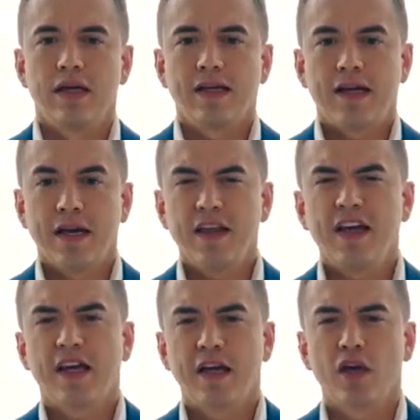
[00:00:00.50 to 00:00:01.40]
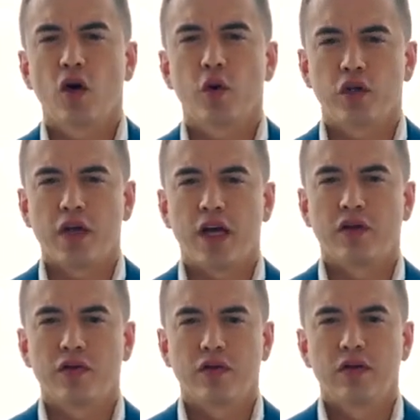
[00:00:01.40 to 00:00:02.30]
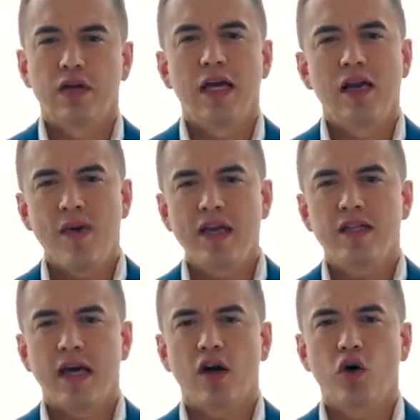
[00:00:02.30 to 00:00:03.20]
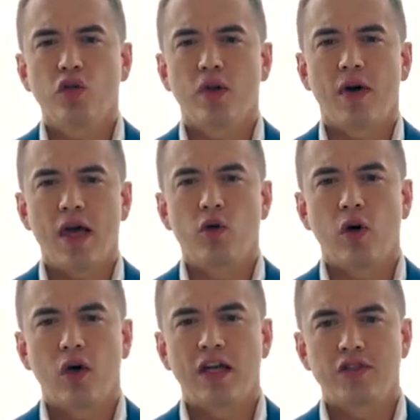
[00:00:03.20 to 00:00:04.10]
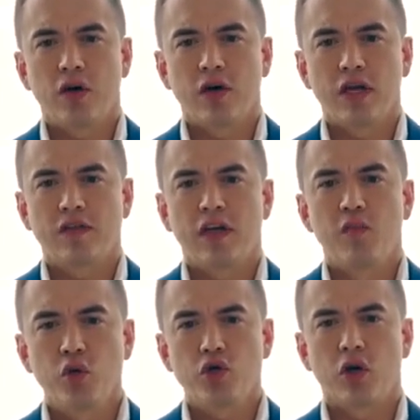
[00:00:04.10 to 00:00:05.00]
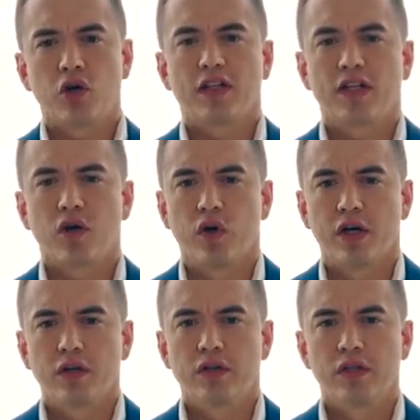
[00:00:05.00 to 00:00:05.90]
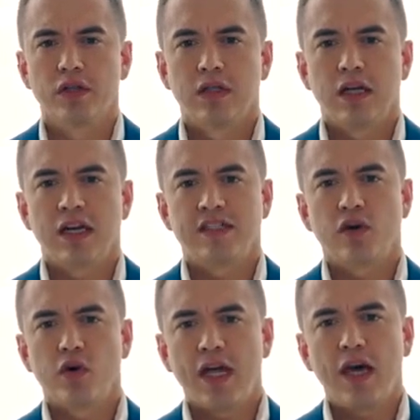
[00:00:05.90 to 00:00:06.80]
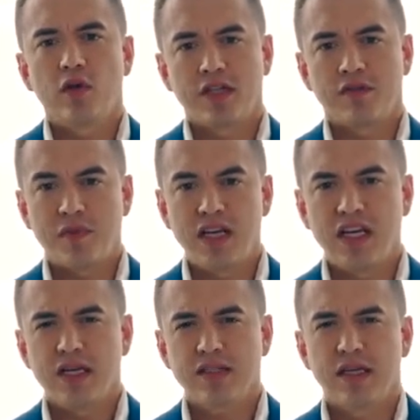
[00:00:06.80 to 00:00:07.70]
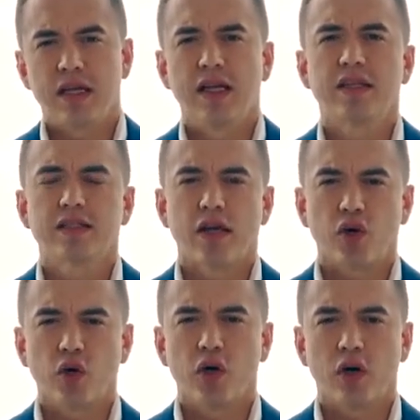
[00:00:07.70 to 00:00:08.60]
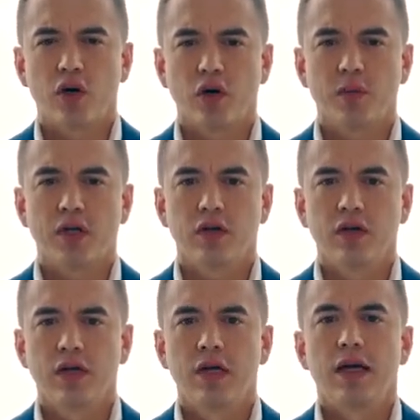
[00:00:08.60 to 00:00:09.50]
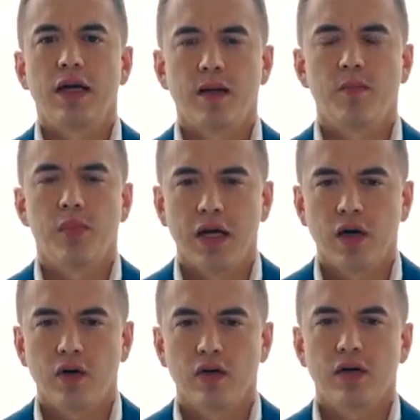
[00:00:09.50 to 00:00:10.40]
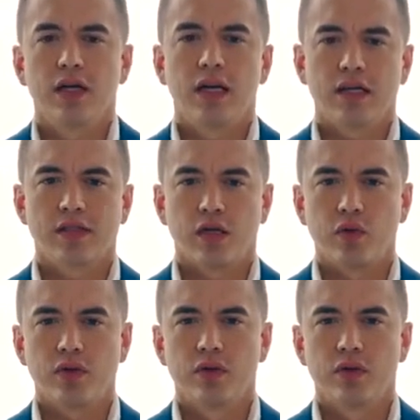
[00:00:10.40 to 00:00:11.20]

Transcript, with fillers: Queridas y queridos ecuatorianos, el 20 de agosto habrá de nuevo elecciones y es mucho lo que está en juego. La seguridad de nuestras familias, el desarrollo económico, el empleo y la salud.